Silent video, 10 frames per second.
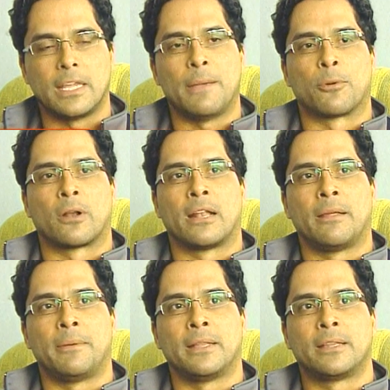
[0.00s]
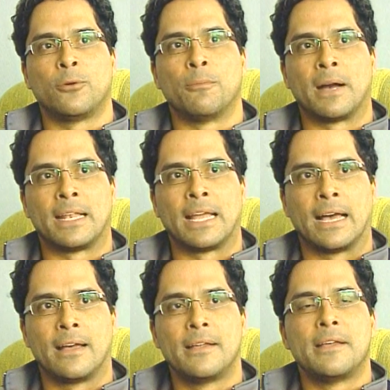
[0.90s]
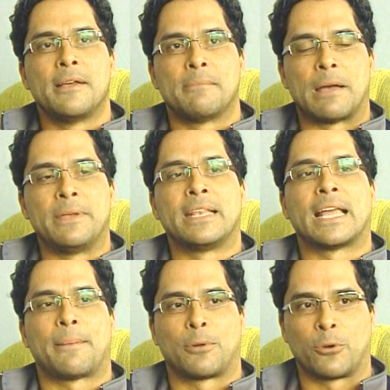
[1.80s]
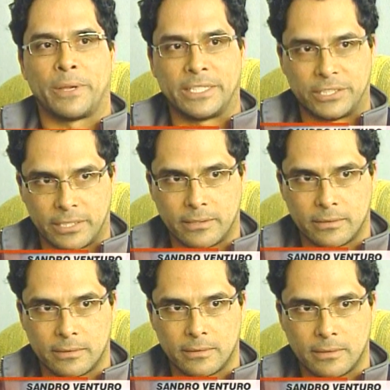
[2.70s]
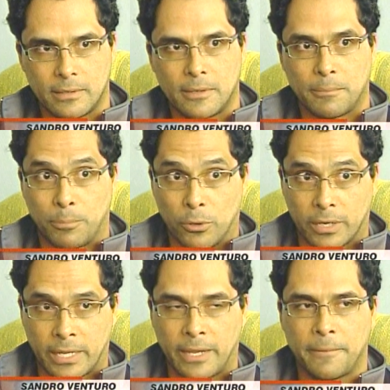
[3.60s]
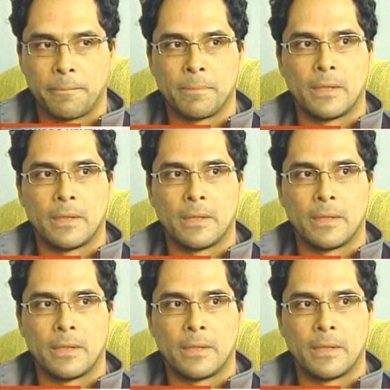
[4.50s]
y probablemente Humala más bien la aproveche, porque